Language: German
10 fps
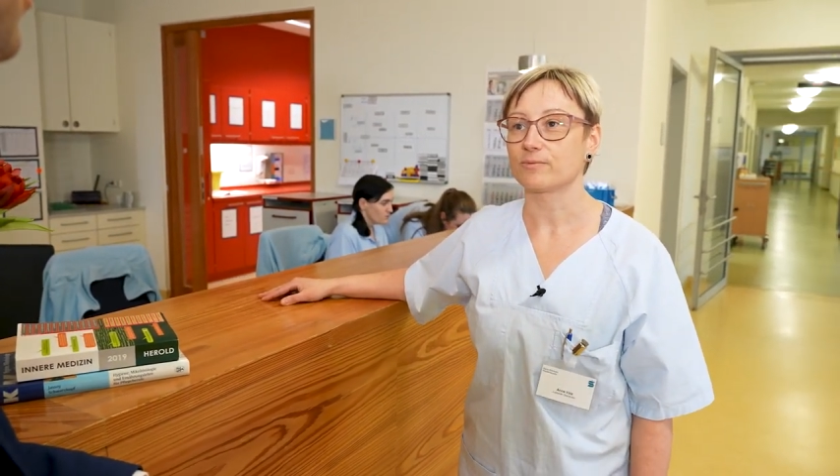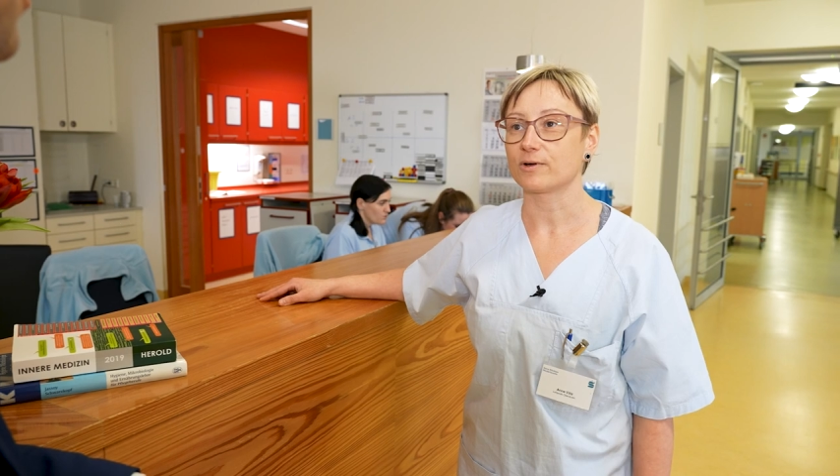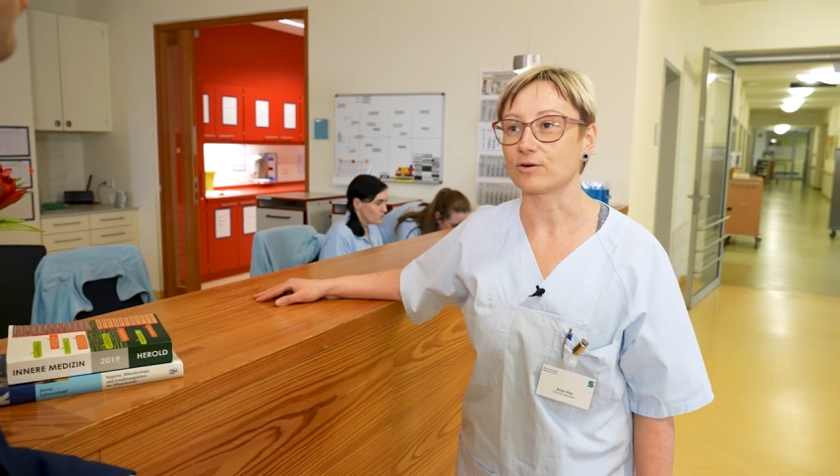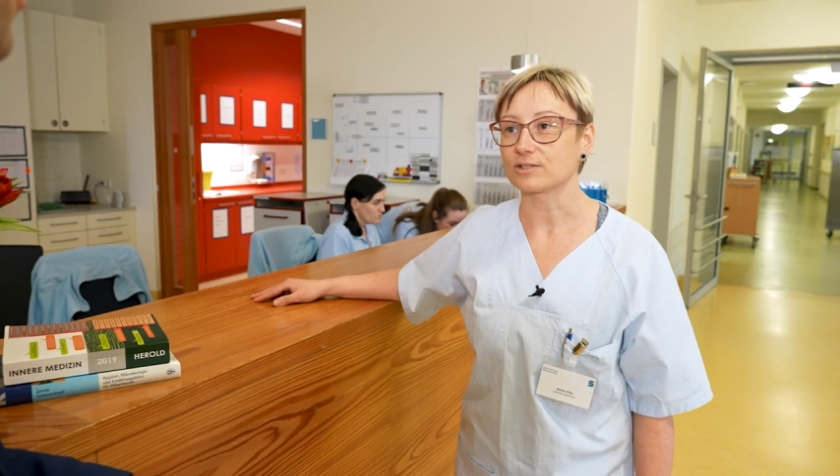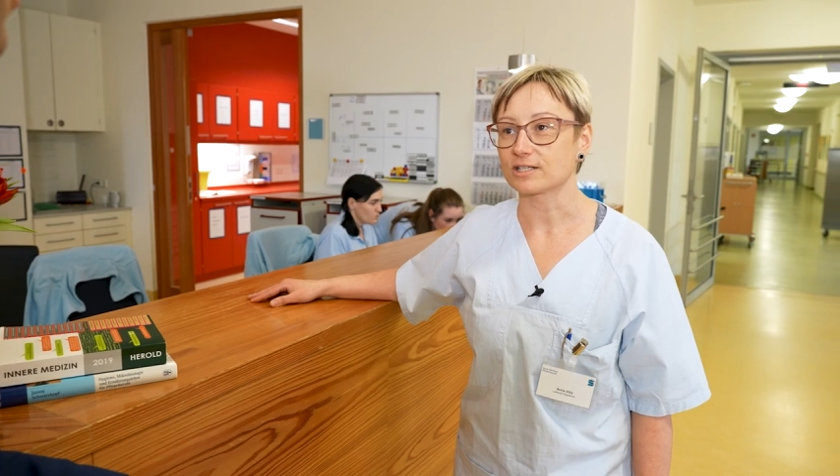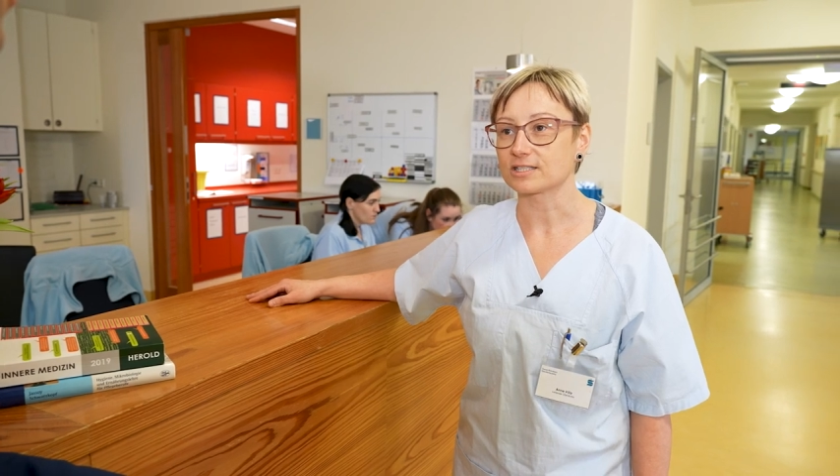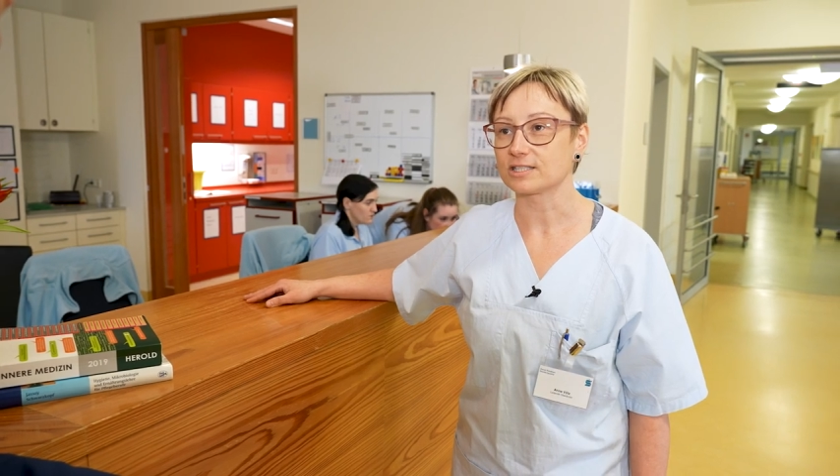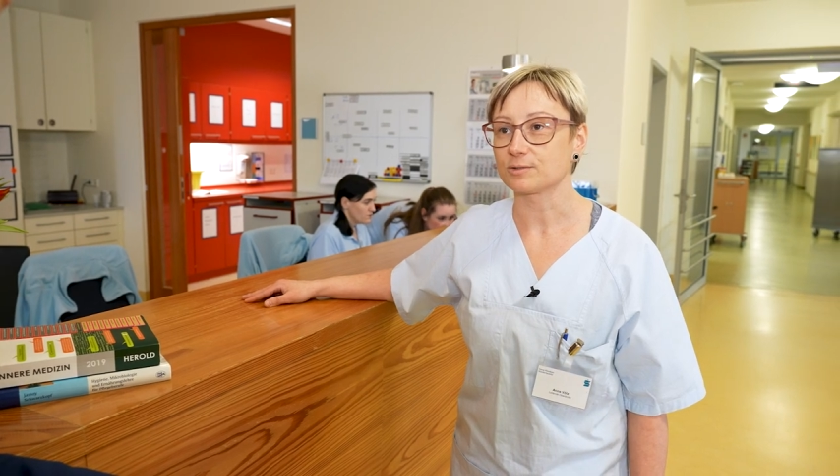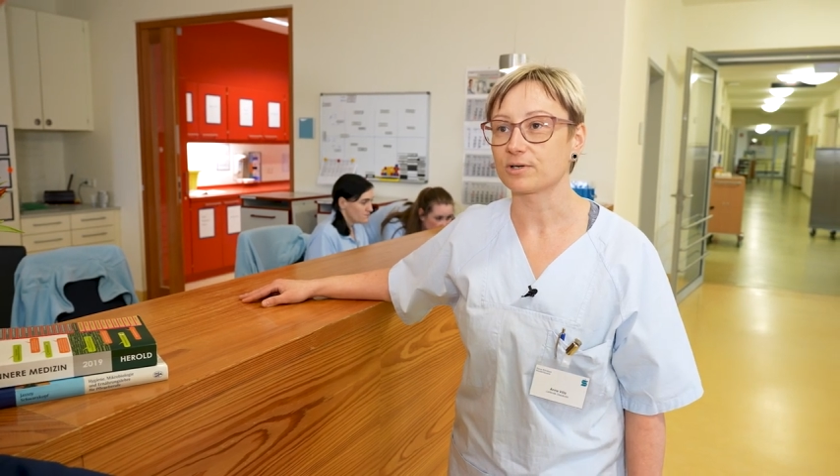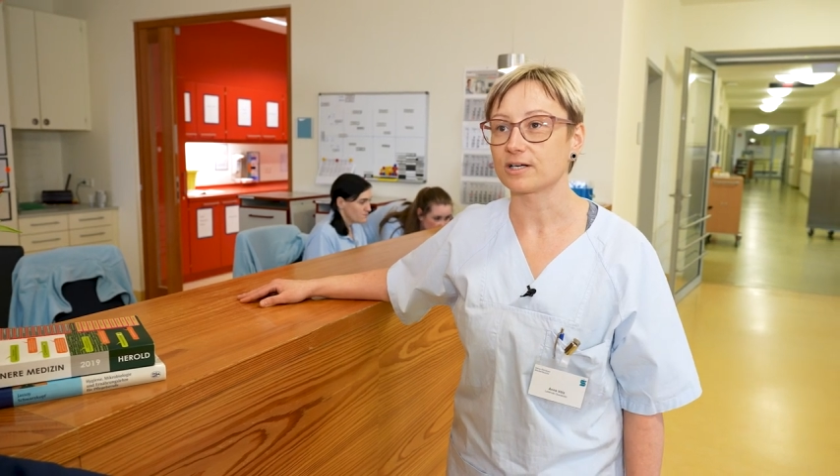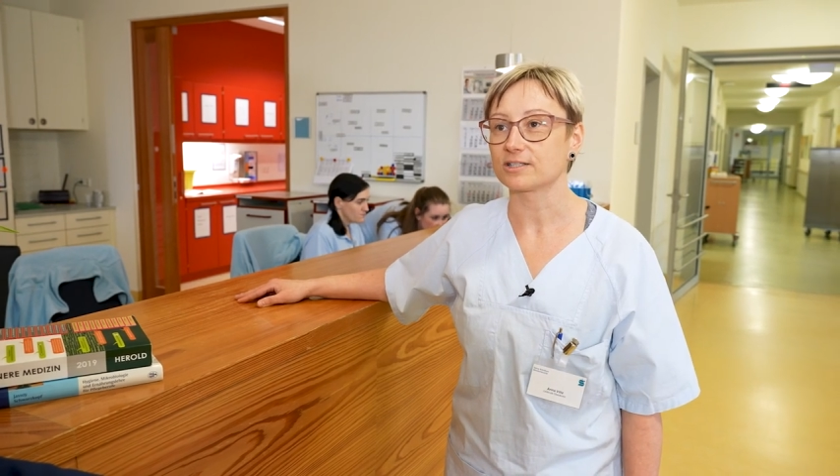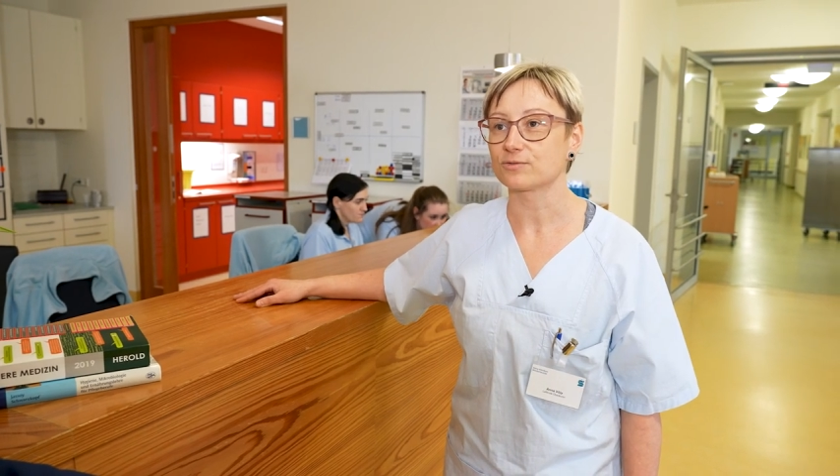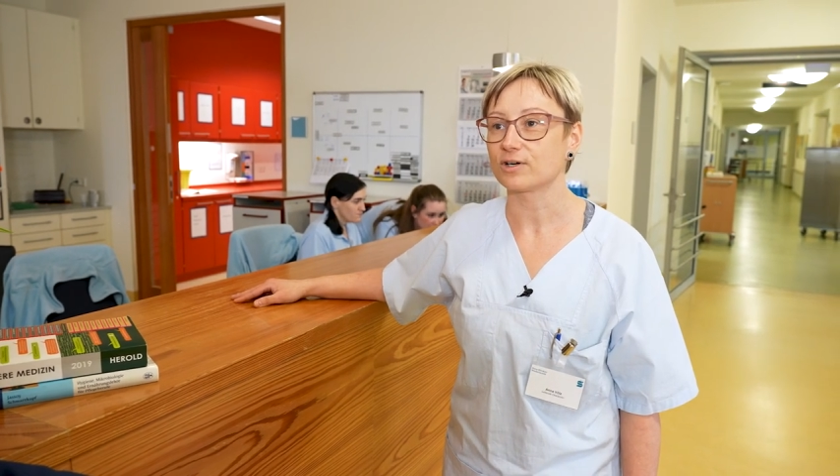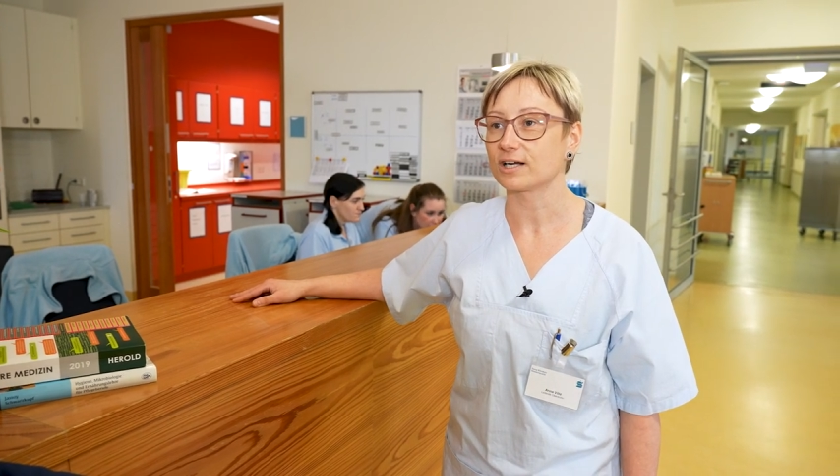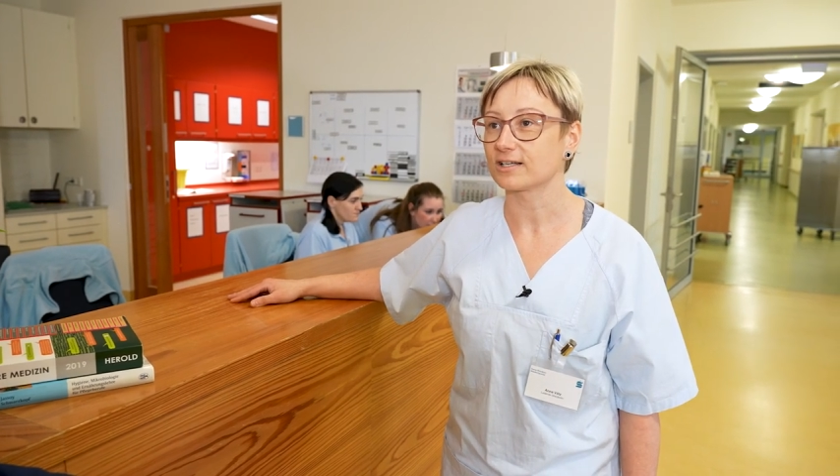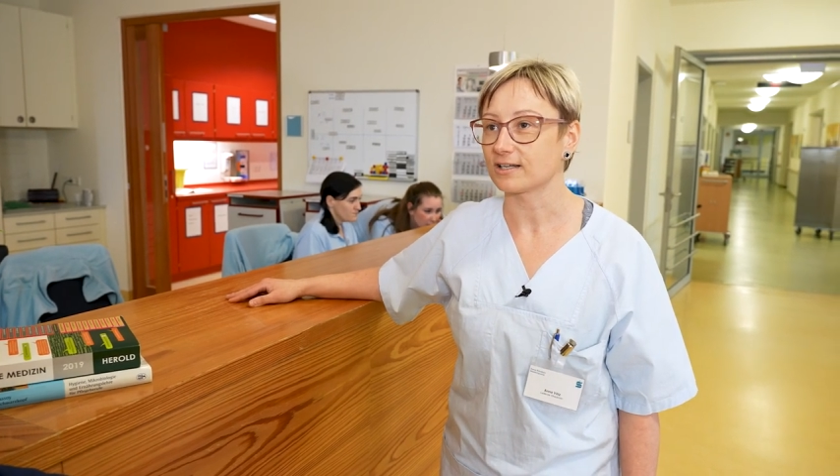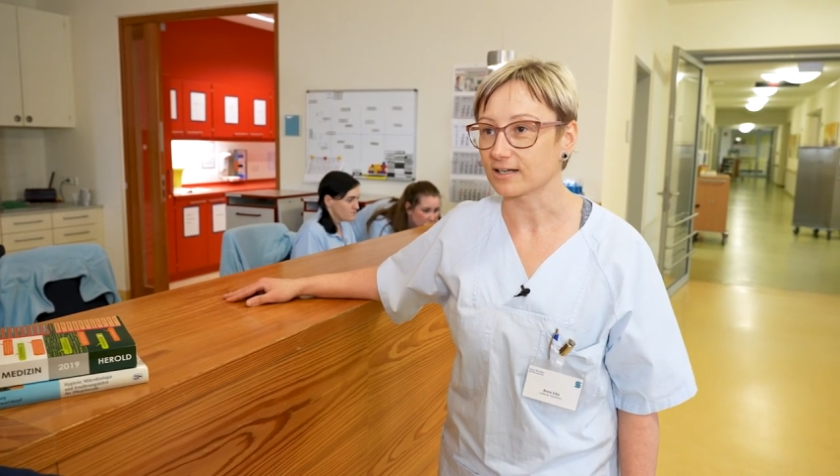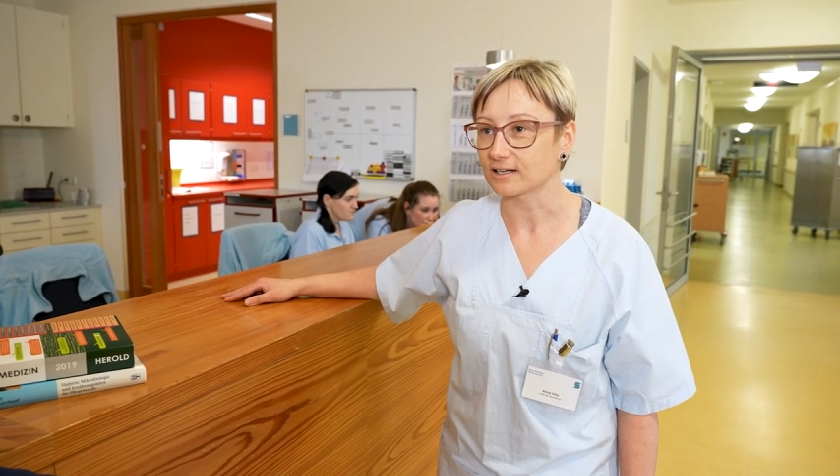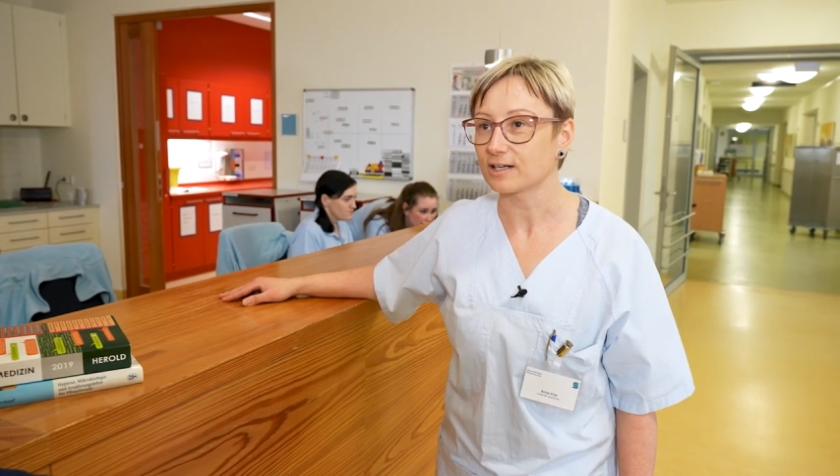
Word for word: Hausarzt sich bereits vorher Gedanken